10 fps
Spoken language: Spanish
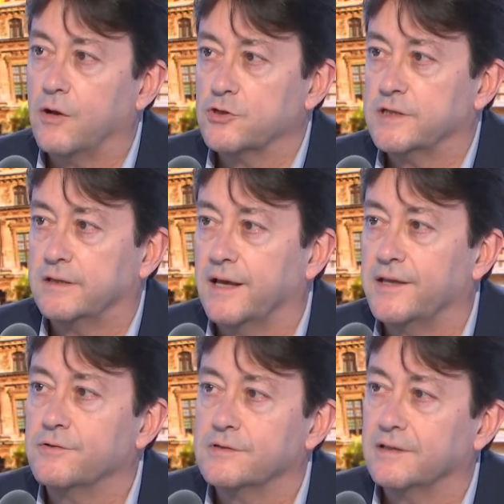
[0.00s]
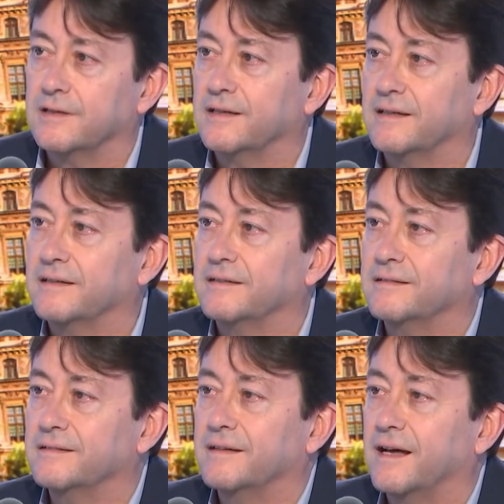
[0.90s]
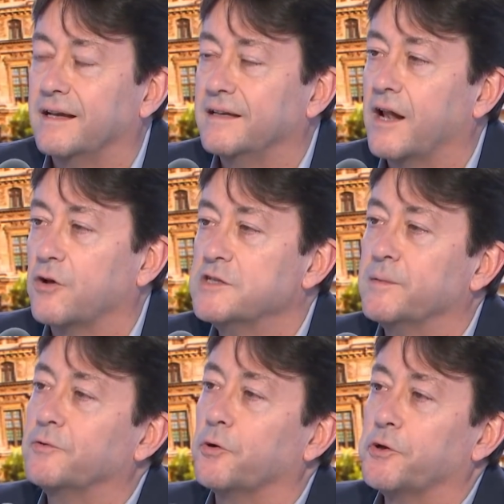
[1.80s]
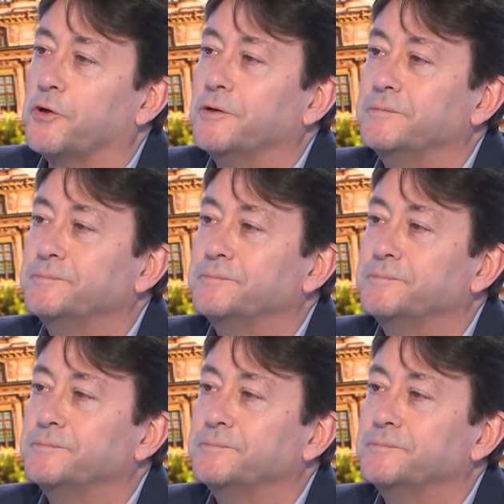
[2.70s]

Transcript: a los siete años a, ir al conservatorio, ¿no?